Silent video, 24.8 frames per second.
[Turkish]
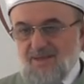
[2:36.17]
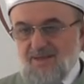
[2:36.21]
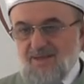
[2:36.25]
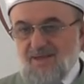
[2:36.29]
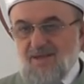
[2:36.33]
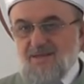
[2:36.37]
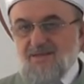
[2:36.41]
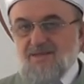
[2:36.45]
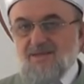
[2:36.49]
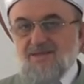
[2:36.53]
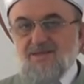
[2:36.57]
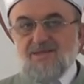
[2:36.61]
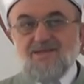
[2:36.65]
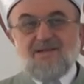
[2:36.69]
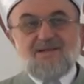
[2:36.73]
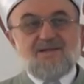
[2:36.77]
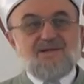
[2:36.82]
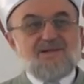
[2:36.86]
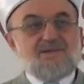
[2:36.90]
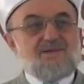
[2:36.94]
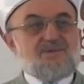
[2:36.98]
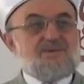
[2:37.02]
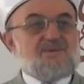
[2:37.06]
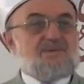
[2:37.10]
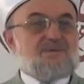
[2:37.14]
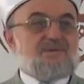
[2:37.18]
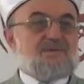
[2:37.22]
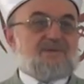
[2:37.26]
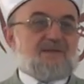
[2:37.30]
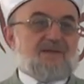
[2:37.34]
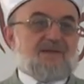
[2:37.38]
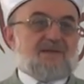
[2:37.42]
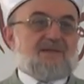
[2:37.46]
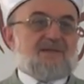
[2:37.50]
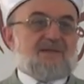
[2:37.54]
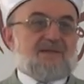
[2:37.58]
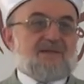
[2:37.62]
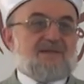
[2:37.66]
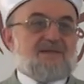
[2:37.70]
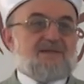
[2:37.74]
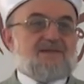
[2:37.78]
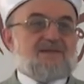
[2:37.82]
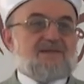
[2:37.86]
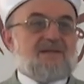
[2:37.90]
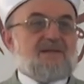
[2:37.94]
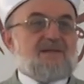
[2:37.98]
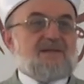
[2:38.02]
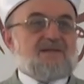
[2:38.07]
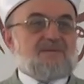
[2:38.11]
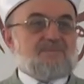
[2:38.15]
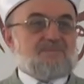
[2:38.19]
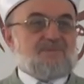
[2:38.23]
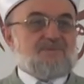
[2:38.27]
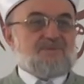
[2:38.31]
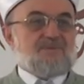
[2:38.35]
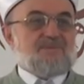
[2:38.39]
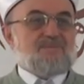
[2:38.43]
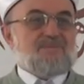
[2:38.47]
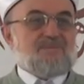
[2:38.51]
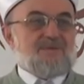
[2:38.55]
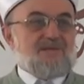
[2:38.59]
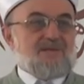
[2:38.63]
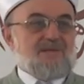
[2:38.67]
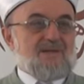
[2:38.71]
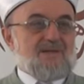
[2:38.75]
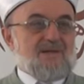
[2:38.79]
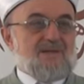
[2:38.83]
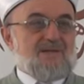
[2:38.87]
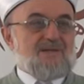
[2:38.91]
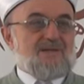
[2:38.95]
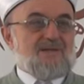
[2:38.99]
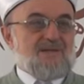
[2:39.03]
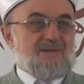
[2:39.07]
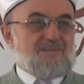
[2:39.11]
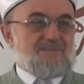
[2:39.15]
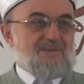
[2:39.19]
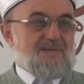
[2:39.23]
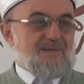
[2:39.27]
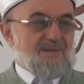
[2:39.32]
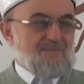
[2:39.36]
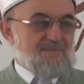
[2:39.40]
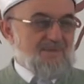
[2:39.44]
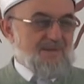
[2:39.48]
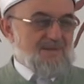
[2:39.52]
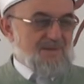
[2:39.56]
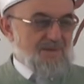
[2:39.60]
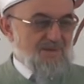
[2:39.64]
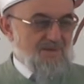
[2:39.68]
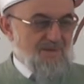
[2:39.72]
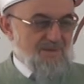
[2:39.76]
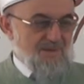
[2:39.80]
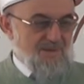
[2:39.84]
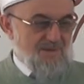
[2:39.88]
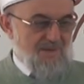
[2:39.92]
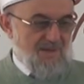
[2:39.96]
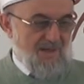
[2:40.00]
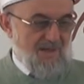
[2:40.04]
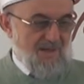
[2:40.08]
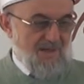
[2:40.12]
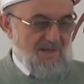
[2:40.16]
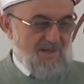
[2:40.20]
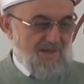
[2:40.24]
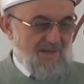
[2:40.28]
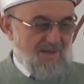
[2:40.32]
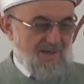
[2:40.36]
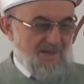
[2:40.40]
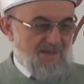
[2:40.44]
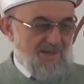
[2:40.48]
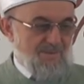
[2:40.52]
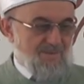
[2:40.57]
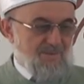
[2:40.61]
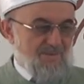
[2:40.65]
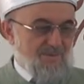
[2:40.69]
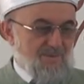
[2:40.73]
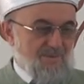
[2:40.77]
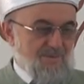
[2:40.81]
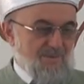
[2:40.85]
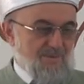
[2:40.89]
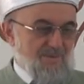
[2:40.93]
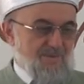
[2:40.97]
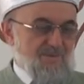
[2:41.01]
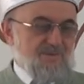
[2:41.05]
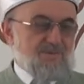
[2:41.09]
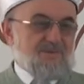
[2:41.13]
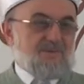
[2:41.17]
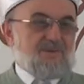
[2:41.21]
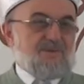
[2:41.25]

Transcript: Hani Allah Resulü de insan, mümin akşam yatmazdan önce bunu